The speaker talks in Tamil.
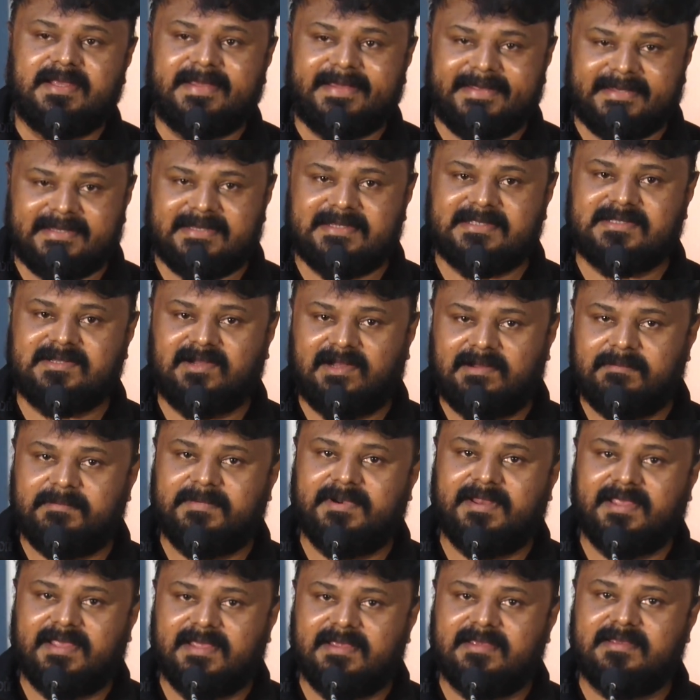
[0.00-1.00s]
இதில்
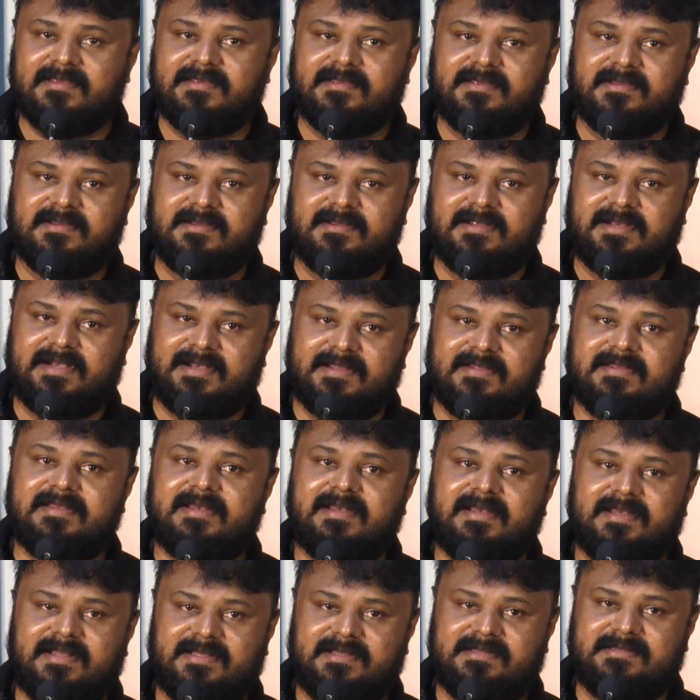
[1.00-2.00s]
காமெடிக்கே இடம்
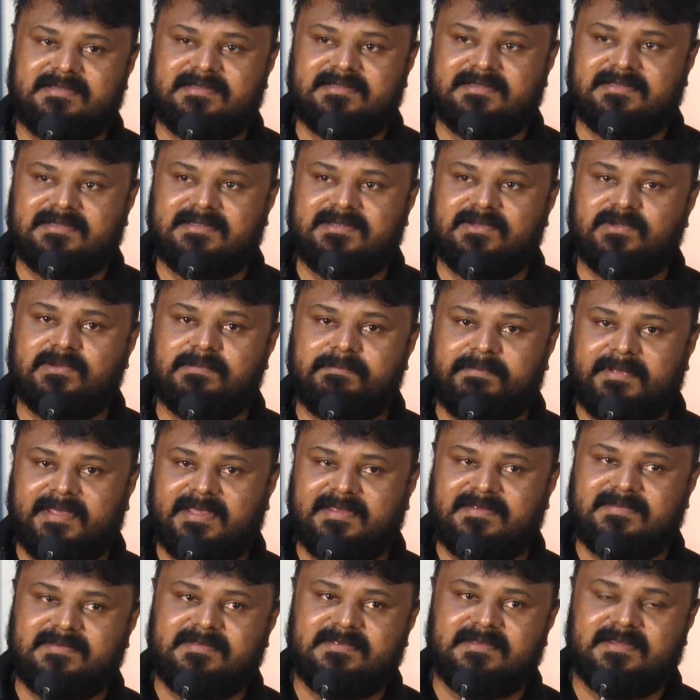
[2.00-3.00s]
இல்லை நோ
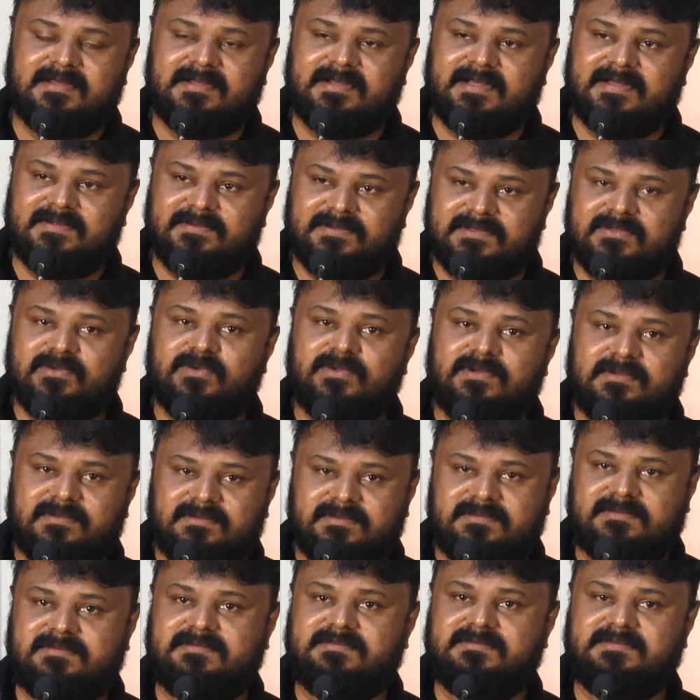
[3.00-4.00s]
பேஸ் அது வந்து ஒரு
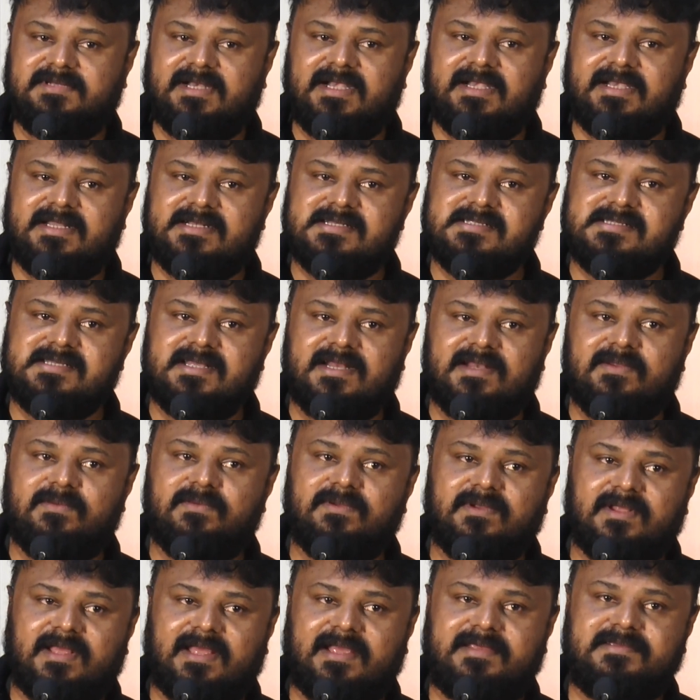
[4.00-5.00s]
ஒரு இன்டென்ஸான
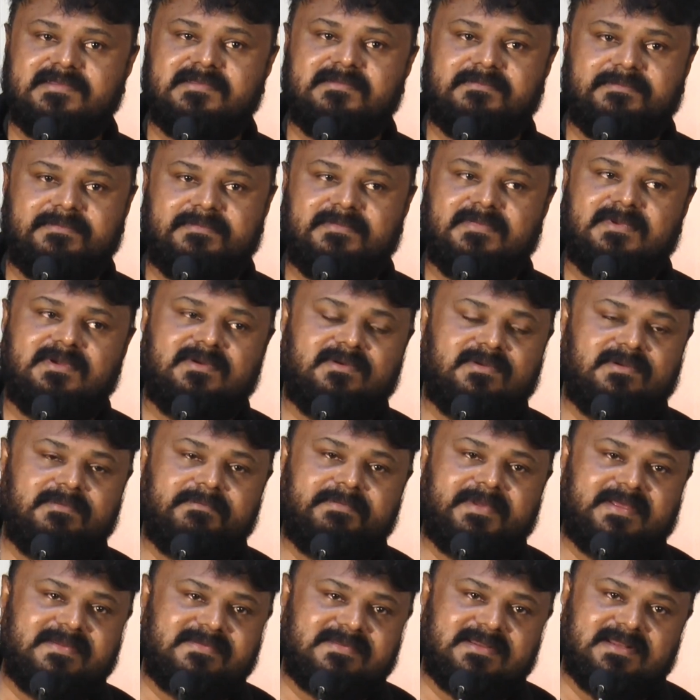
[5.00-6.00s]
ஒரு ஆக்ஷன் ஒரு
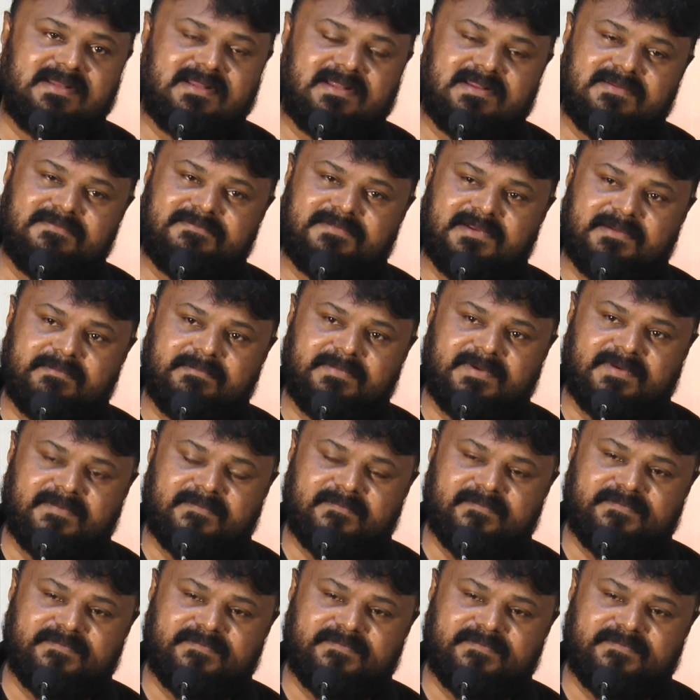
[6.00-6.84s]
பேஸில் இருக்கிற ஃபிலிம்மு